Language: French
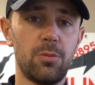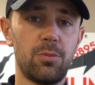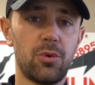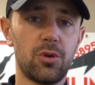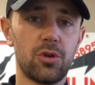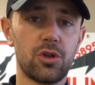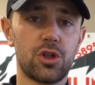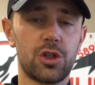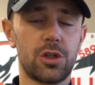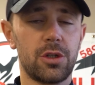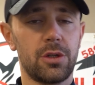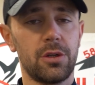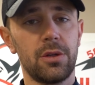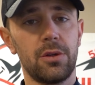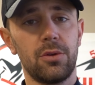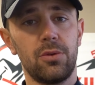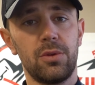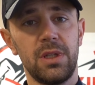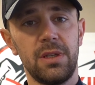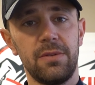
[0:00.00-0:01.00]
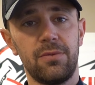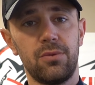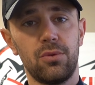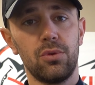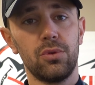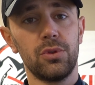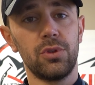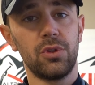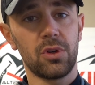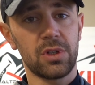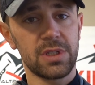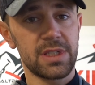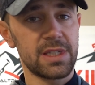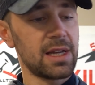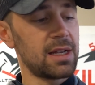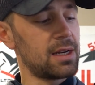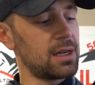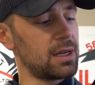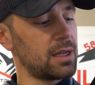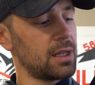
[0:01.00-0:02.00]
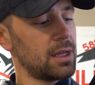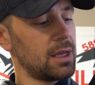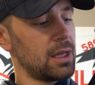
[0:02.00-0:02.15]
poche euh, au niveau dorsal